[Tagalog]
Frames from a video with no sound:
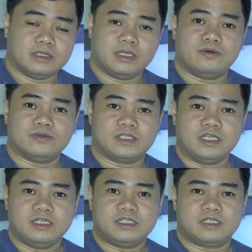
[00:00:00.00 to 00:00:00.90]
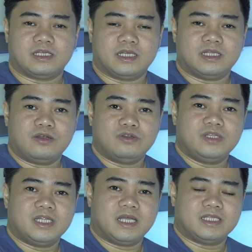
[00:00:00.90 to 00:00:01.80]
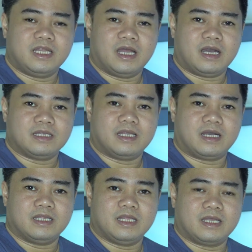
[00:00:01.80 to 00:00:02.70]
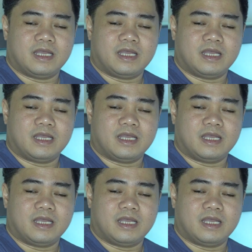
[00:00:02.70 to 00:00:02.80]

Now, since na-download na natin lahat ng ating